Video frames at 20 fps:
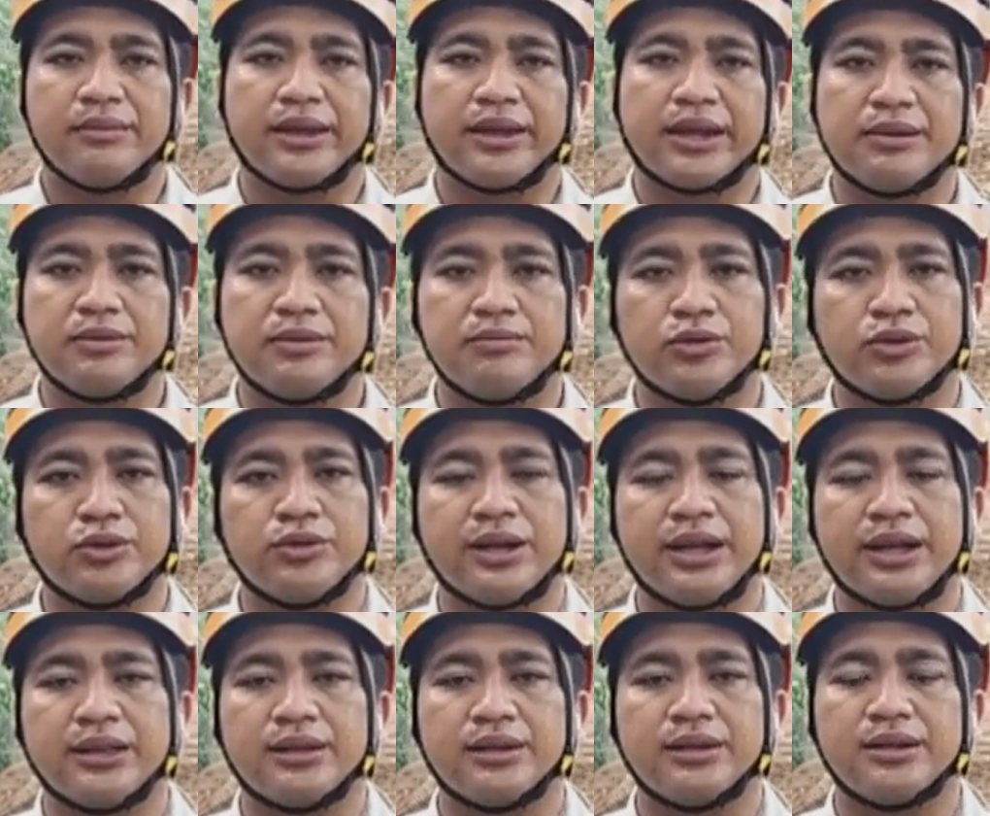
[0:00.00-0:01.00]
Mereka
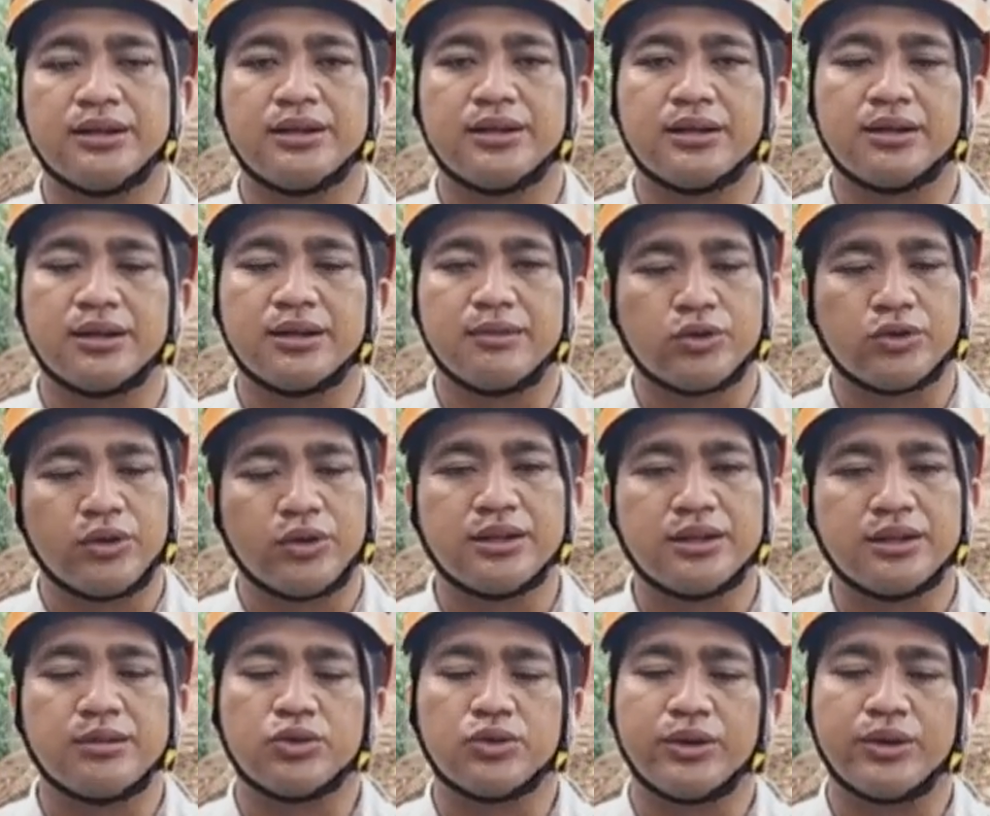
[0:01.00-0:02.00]
membutuhkan
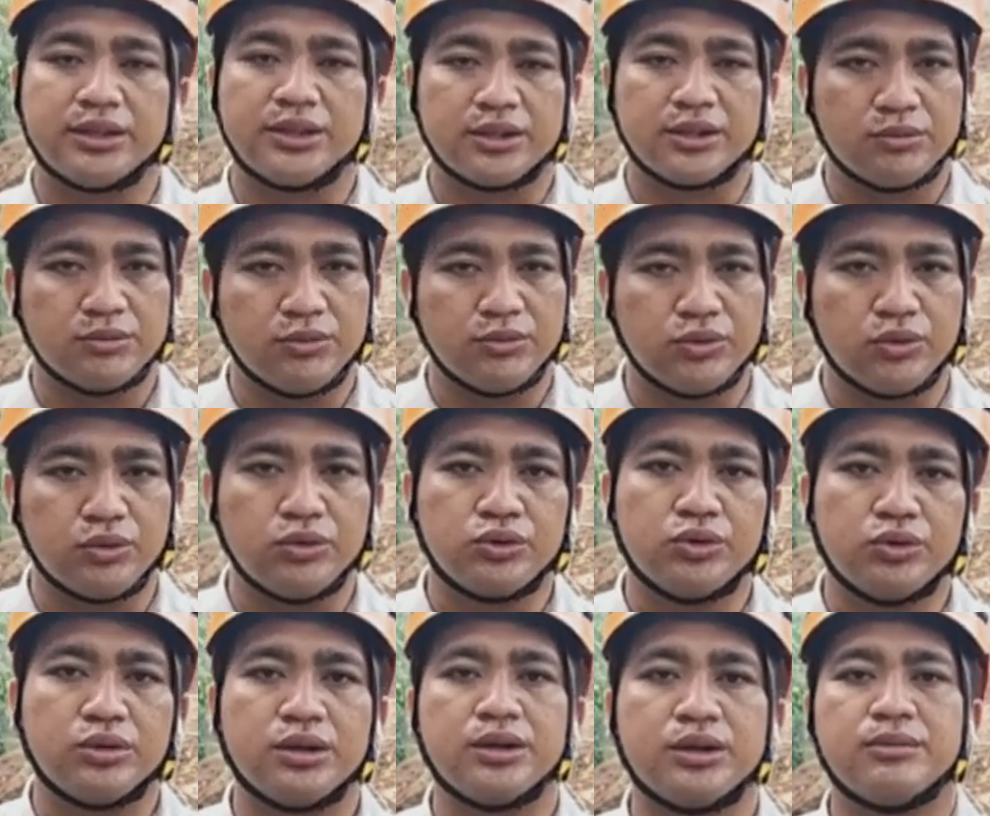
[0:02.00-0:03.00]
kebutuhan-kebutuhan tersebut
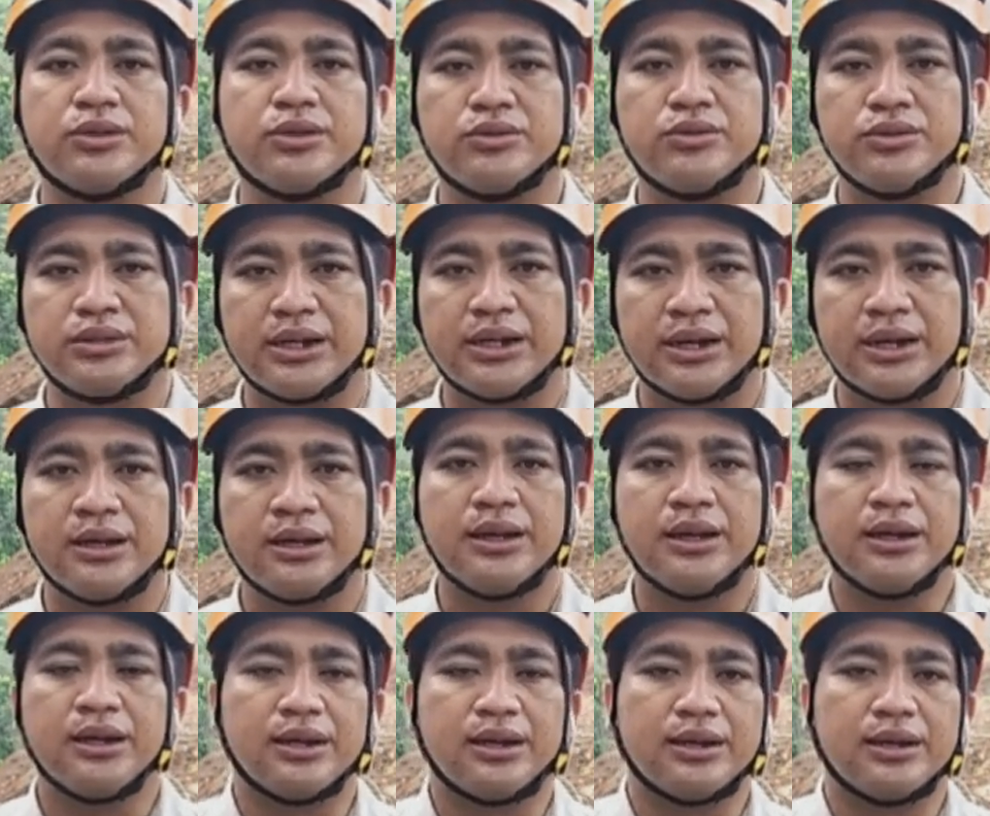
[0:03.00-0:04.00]
untuk menunjang
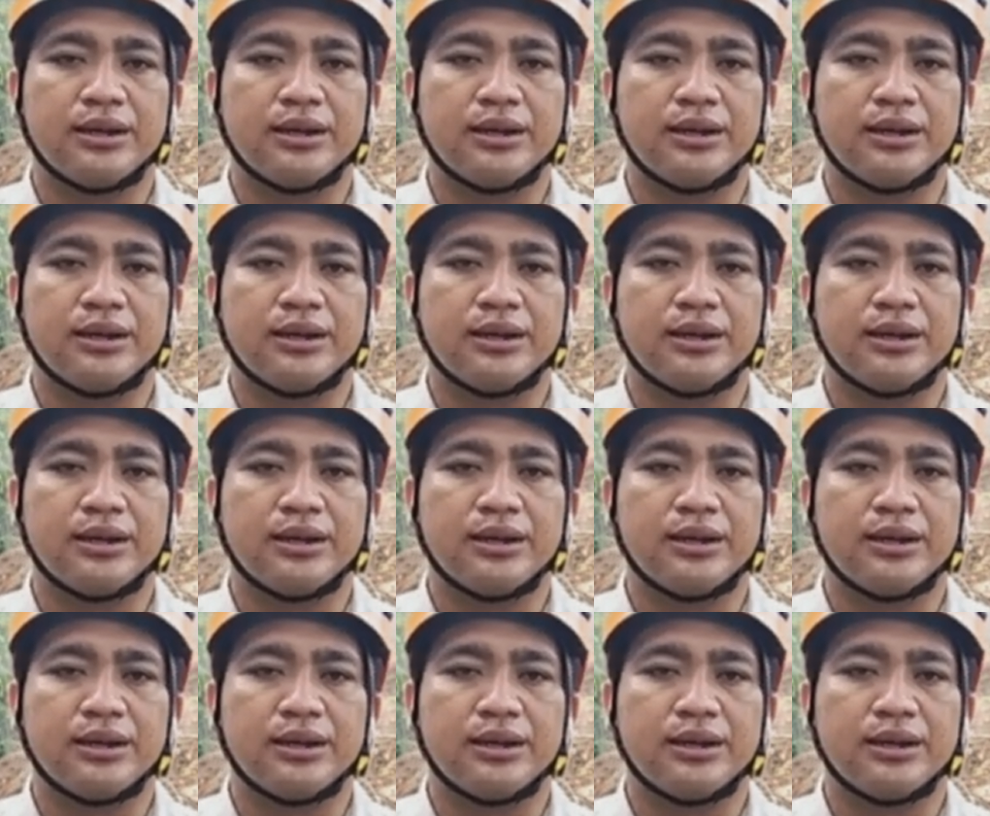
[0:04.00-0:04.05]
